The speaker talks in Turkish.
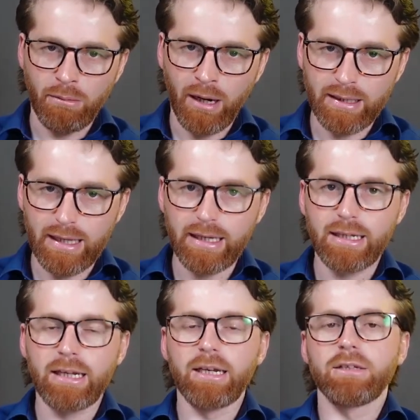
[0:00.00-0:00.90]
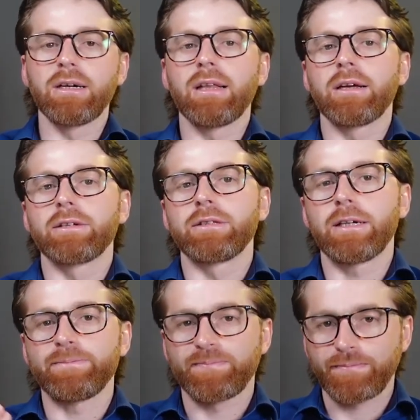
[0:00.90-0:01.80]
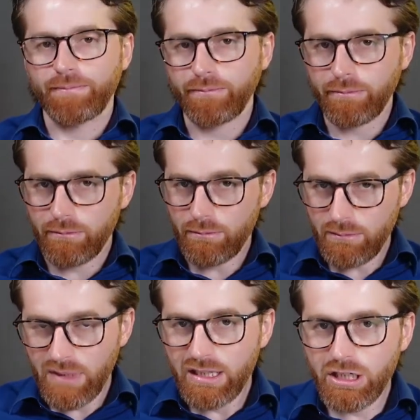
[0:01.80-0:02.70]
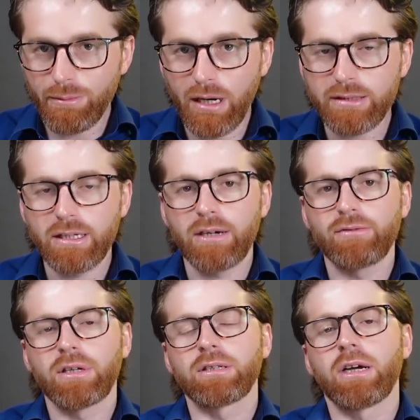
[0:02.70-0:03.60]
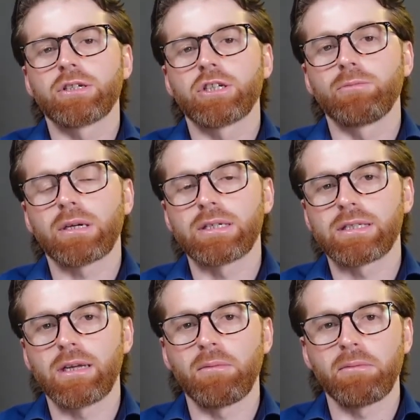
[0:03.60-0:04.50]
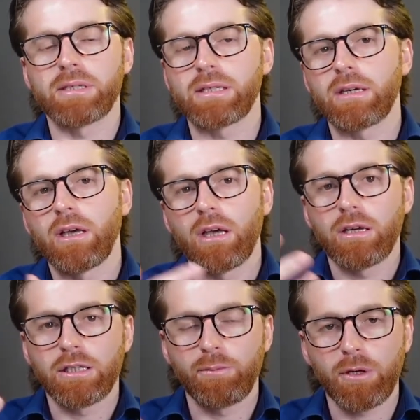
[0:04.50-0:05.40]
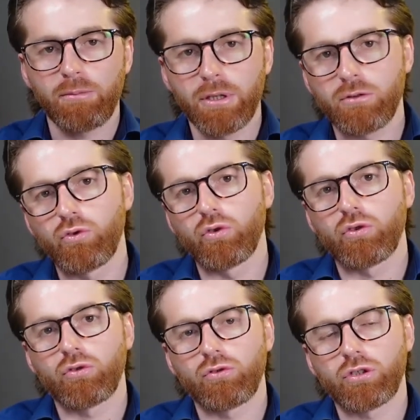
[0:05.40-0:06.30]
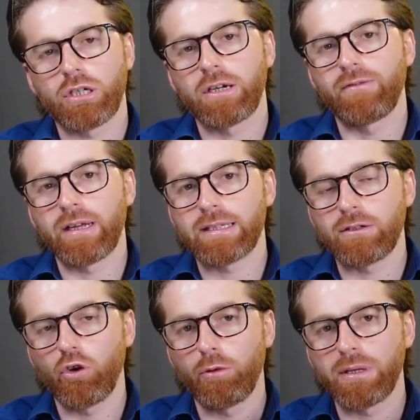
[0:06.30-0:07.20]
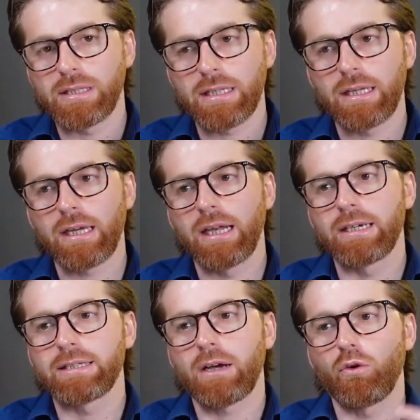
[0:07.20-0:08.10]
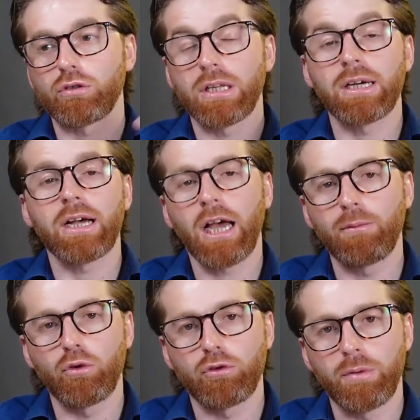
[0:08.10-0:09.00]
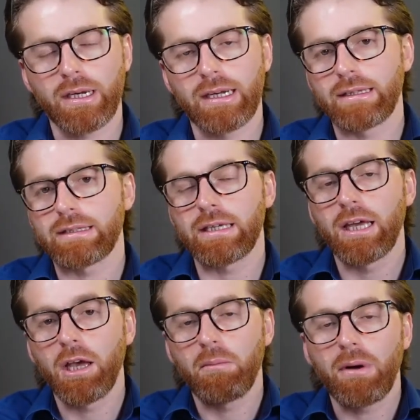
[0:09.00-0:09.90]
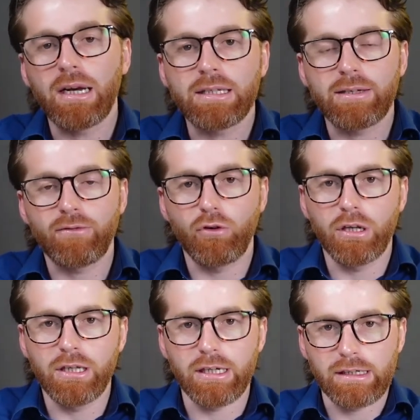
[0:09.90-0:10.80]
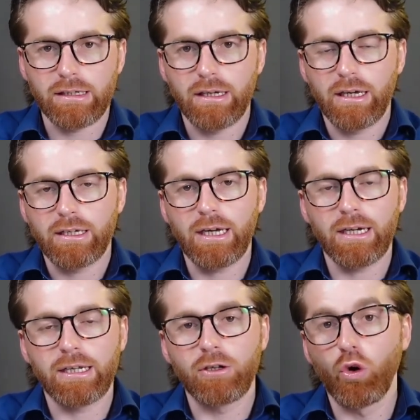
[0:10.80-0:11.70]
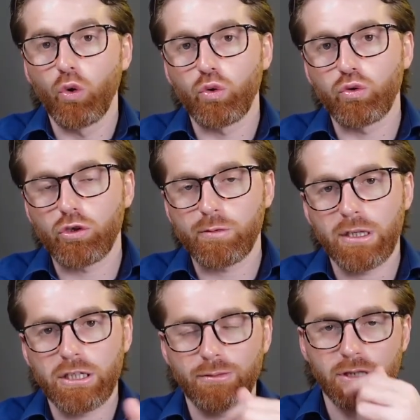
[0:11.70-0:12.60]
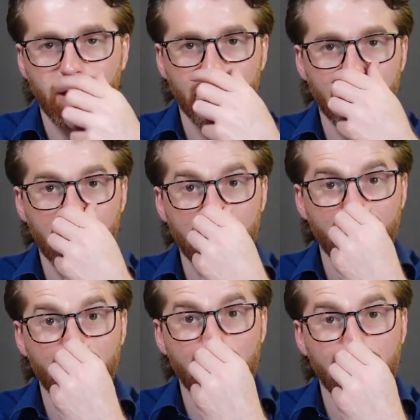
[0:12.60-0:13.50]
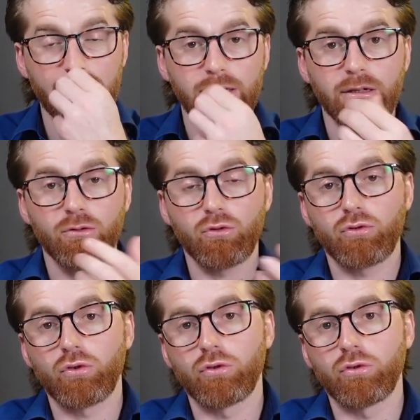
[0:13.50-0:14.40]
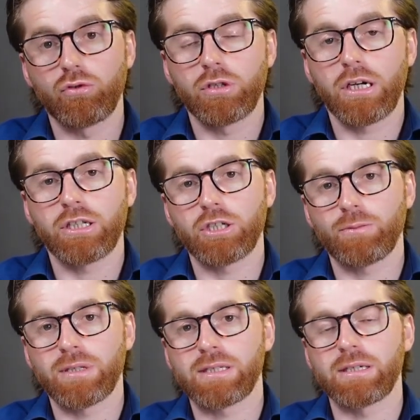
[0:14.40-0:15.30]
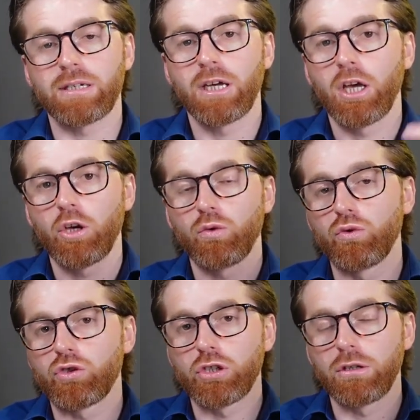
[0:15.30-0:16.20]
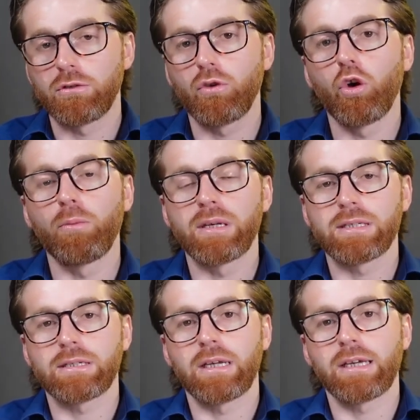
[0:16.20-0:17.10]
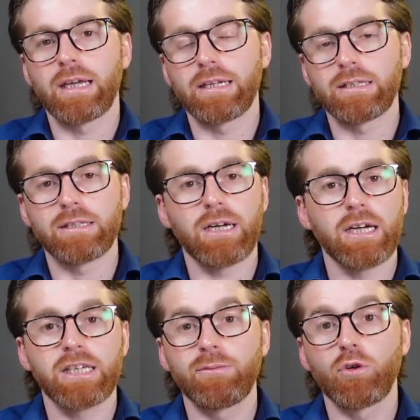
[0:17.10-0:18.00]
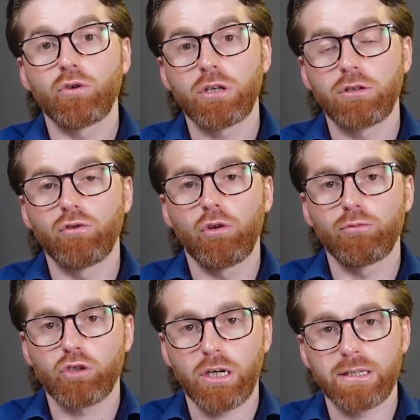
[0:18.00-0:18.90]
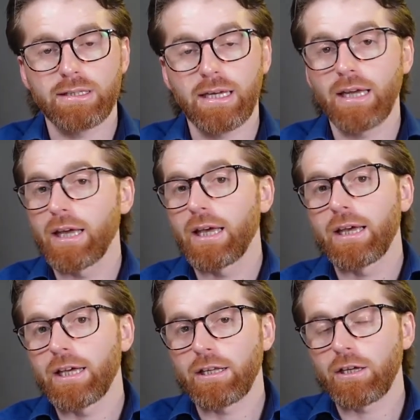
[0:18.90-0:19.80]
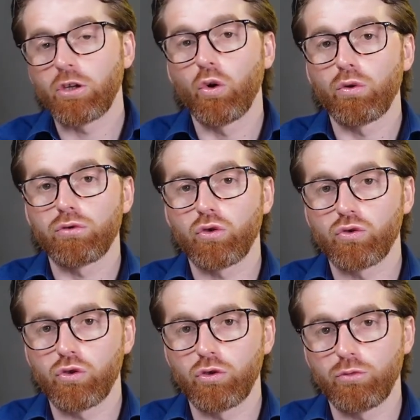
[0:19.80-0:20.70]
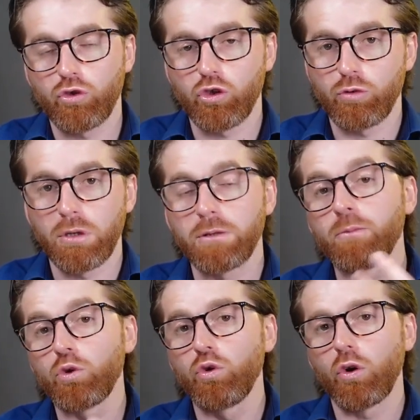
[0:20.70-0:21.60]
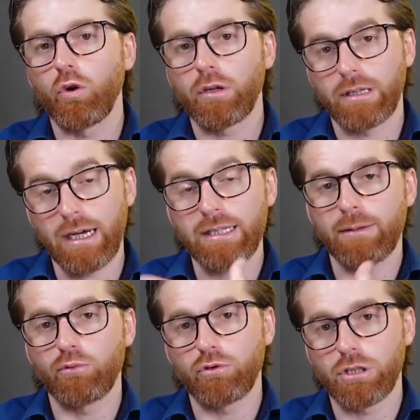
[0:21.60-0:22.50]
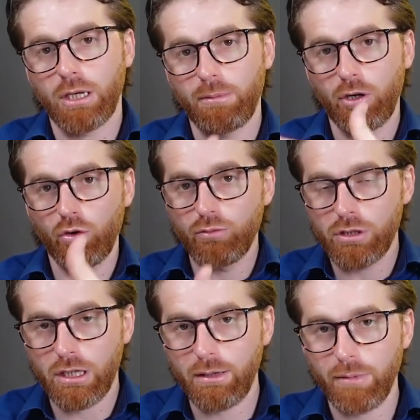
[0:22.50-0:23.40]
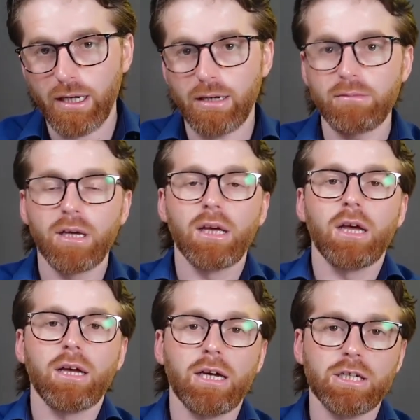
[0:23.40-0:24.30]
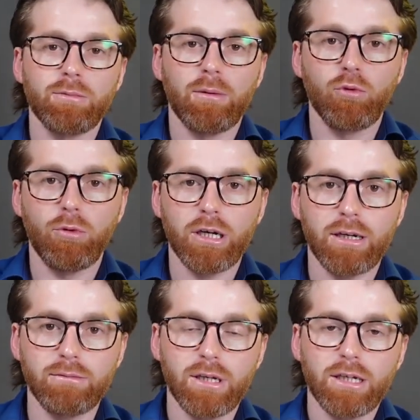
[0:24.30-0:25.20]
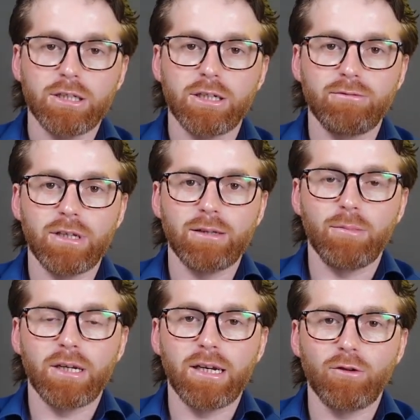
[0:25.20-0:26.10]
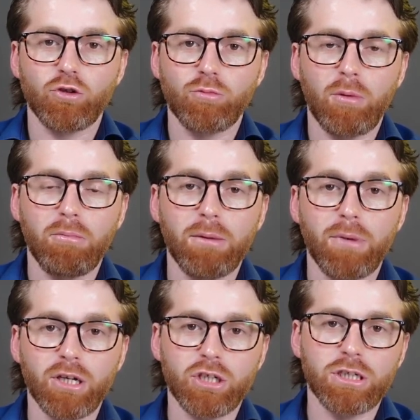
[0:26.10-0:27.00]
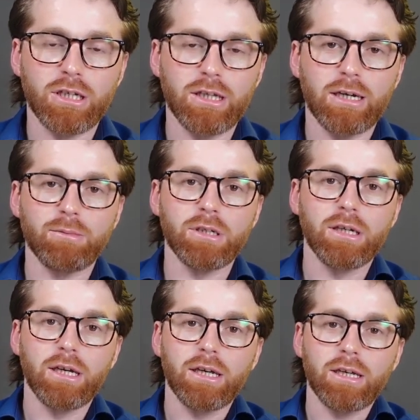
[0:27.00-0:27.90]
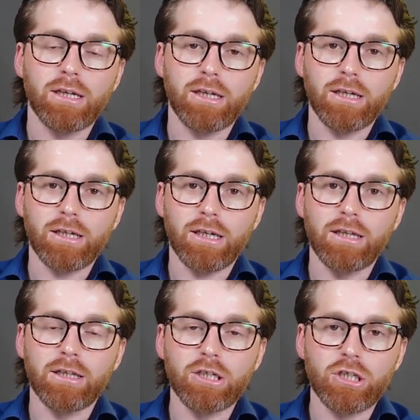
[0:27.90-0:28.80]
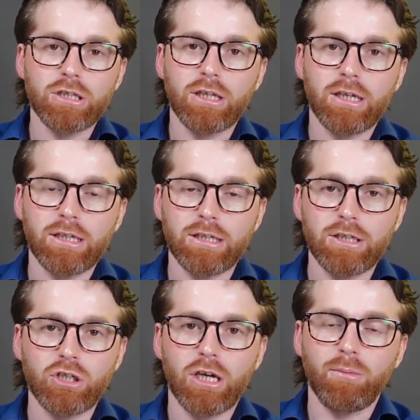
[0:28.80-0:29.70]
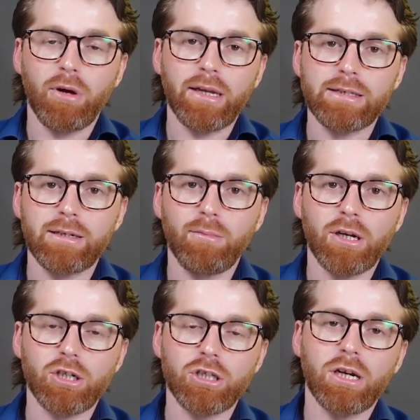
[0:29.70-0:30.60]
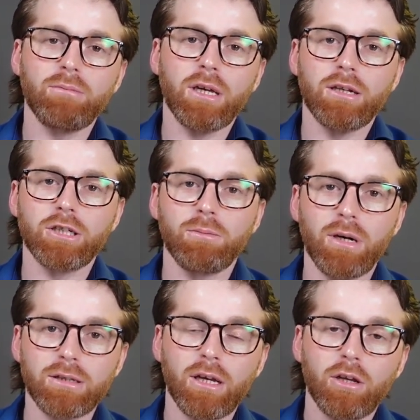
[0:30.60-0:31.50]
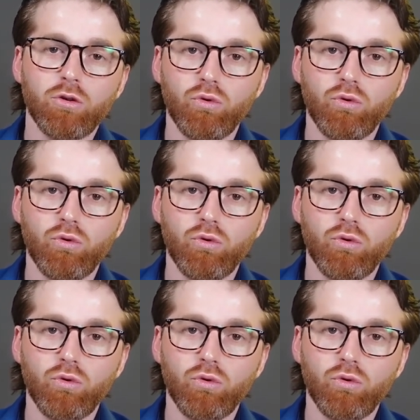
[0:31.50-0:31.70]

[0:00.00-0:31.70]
cemaatle ilgili iddialarında cemaat tarafından tartışılmak istenmemesi tipik bir Türk refleksi görmezlikten gelirsek ortadan kaybolur beklentisi maalesef öyle değil. Yani ne oldu Osman Şimşek e, Cevdet e, Türk yolu tartışması 3 yıl görmezlikten gelindi. Ta 2017'de olmuş hadise ne oldu çözüldü mü çözülmedi büyüyor daha da büyüyecek ben önümüzdeki bayram acaba bu bayram Cevdet Bey ile Osman Bey barışacaklar mı e, kendi içinde iki ciğer ciğerparesini barıştıramayan cemaat